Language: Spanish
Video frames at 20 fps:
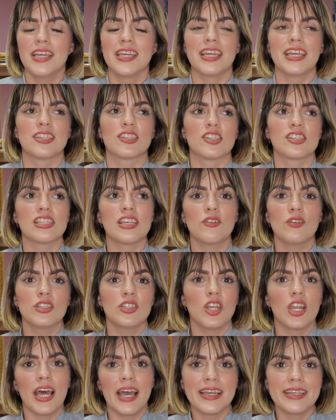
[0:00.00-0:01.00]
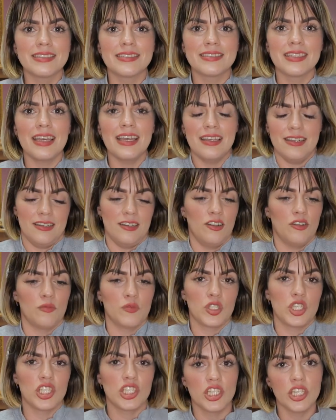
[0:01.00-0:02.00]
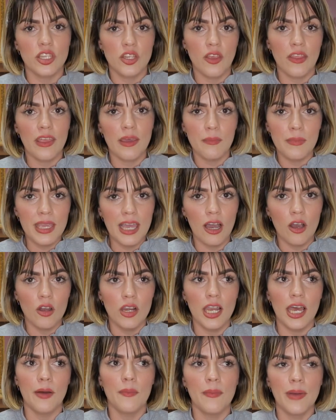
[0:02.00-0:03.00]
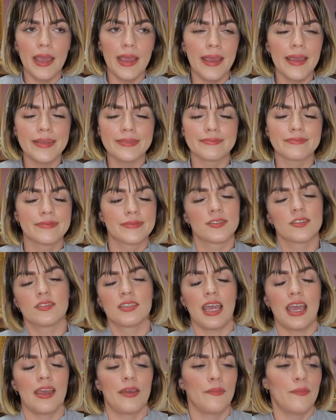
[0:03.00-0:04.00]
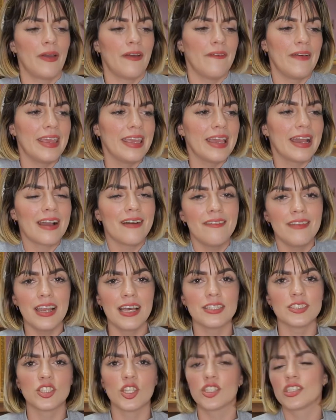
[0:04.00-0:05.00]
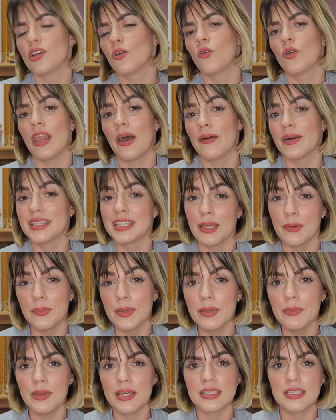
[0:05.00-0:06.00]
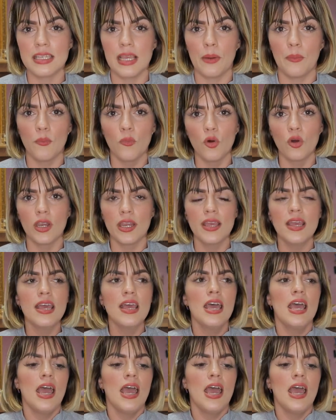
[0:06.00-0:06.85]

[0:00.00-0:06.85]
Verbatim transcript: Y entonces cuando la gente, los muchachitos de mi aula, me, tú sabes, me veían hablando, se burlaban de mí, me hacían bullying,